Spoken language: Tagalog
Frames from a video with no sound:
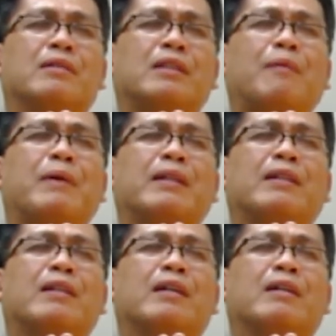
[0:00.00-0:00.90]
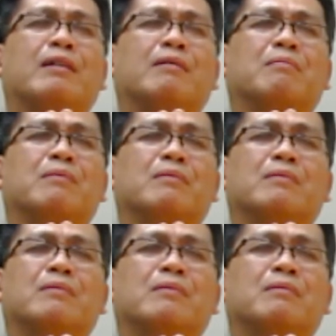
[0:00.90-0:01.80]
tapat na
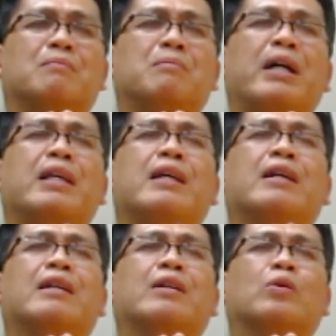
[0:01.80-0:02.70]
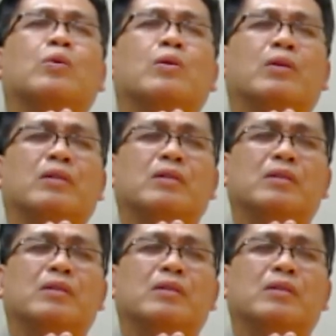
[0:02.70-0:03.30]
mahihinga ng tulong.